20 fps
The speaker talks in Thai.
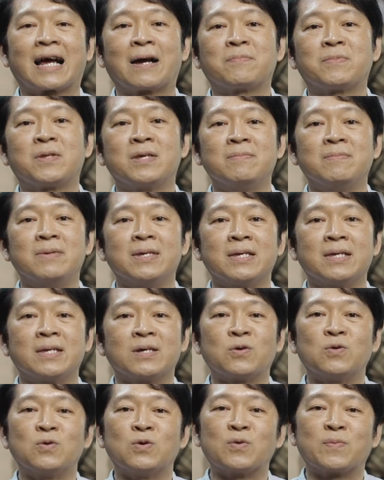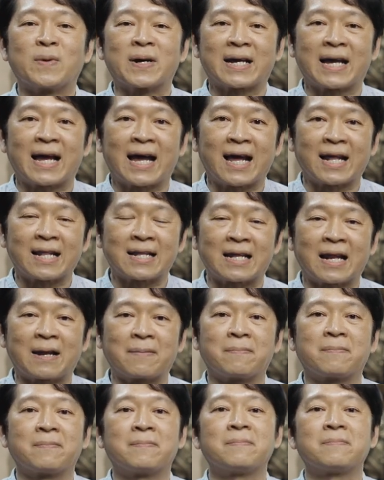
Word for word: ครับที่มีคุณูปการกับ